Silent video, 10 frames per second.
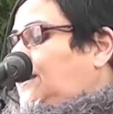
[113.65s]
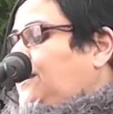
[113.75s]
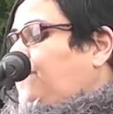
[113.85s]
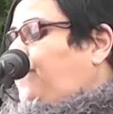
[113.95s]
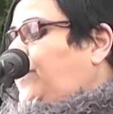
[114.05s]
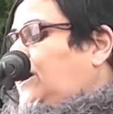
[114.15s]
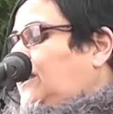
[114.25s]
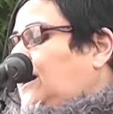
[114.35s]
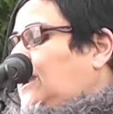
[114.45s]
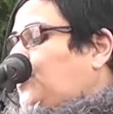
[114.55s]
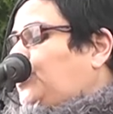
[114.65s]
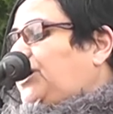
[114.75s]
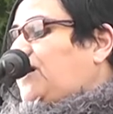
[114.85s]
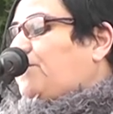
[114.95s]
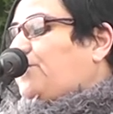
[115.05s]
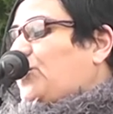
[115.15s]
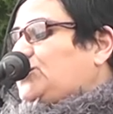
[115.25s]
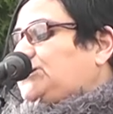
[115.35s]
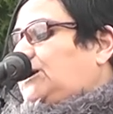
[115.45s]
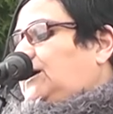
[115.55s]
refiere a los
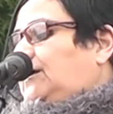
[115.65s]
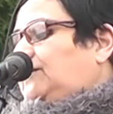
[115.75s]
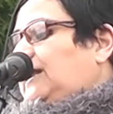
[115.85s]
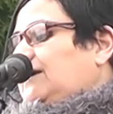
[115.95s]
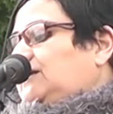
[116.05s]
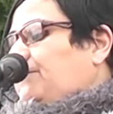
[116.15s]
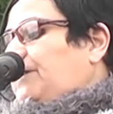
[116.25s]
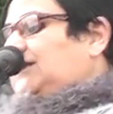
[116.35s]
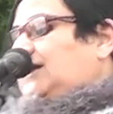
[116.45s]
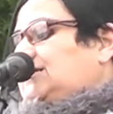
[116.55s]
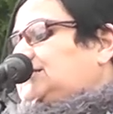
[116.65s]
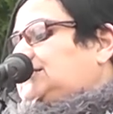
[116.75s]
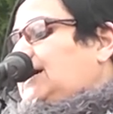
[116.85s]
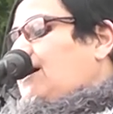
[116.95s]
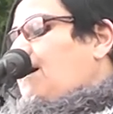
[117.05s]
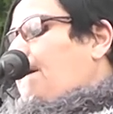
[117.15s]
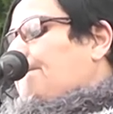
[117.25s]
tiempos de la independencia